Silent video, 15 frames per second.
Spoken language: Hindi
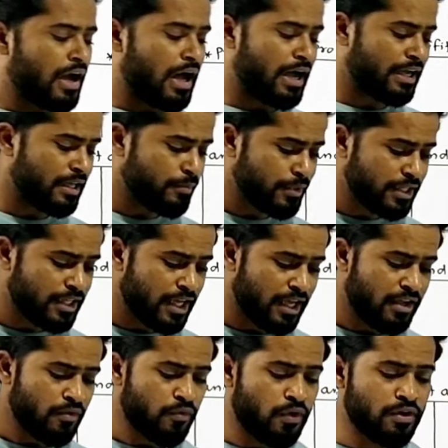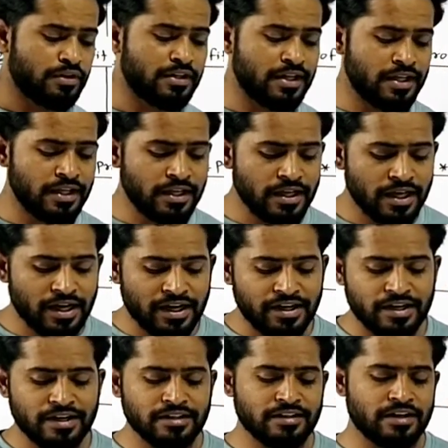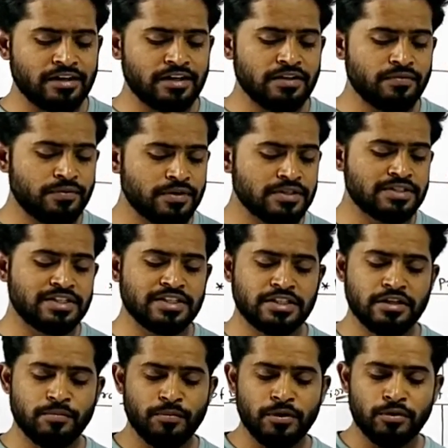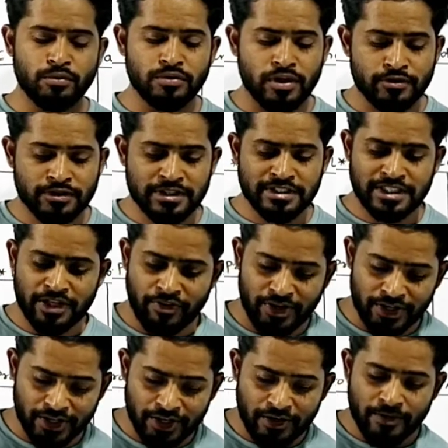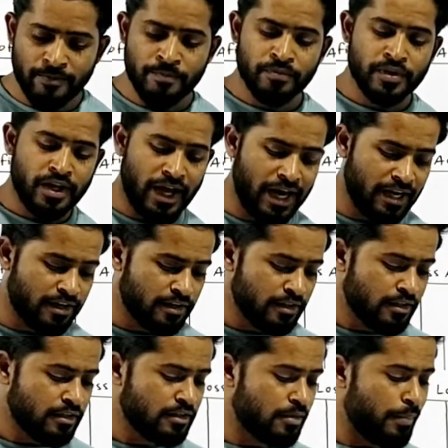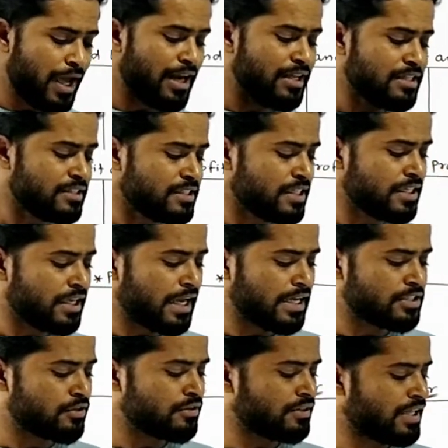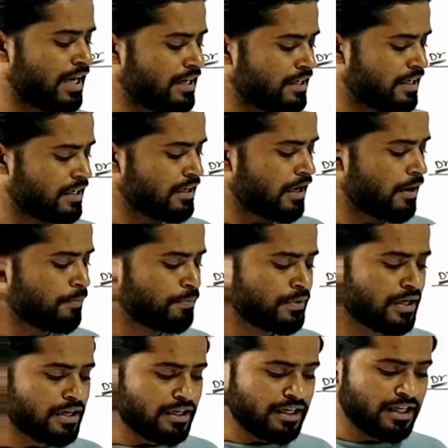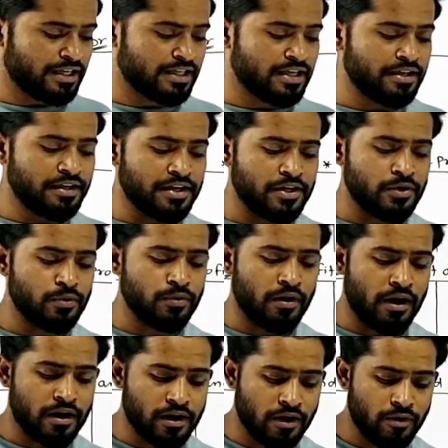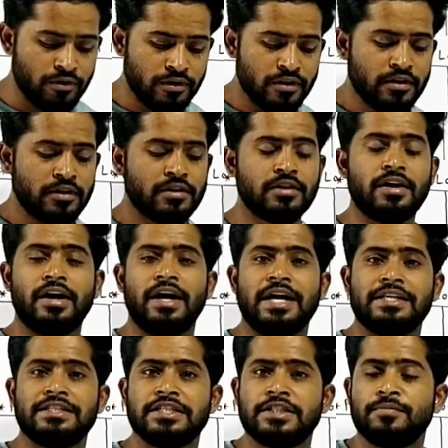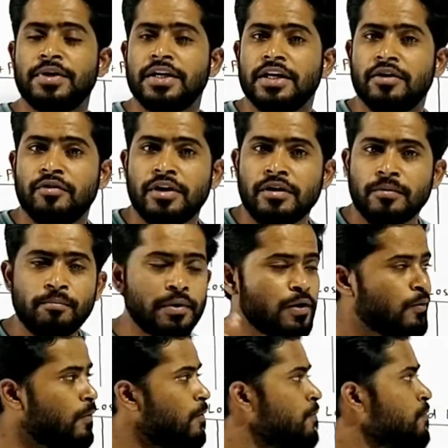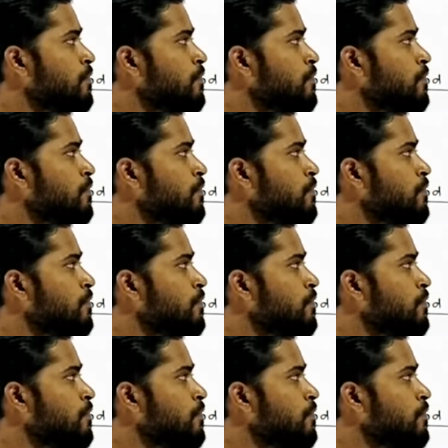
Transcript: आगे भी दिया है फॉर द ईयर एंडेड थर्टी फर्स्ट डिसम्बर टू थाउजेंड सेवेंटीन एंड द बैलेंस शीट एज ऑन दैट डेट आफ्टर टेकिंग इन टू अकाउंट द एडजस्टमेंट गिवन बिलो